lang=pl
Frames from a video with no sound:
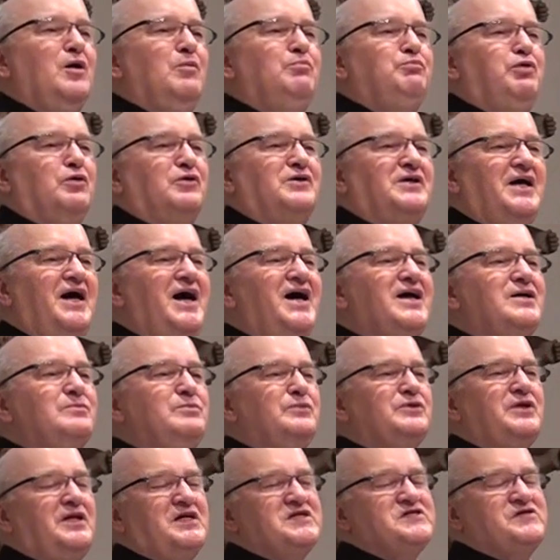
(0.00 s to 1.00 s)

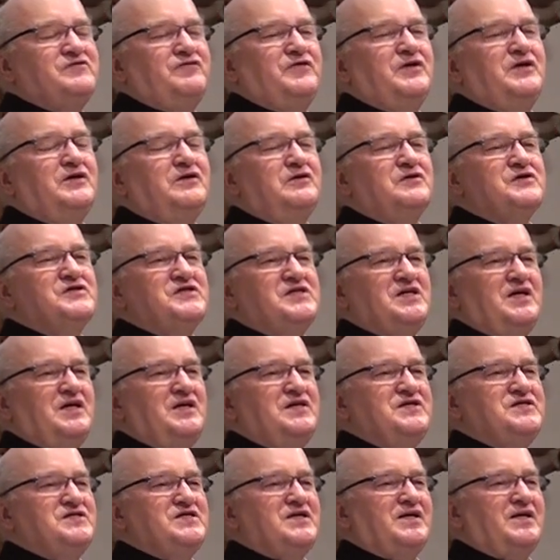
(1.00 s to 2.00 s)
pokarmu dla swojego
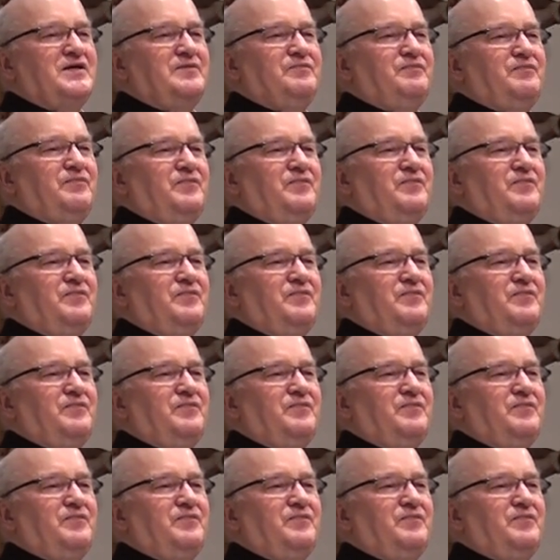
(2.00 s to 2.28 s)
serca.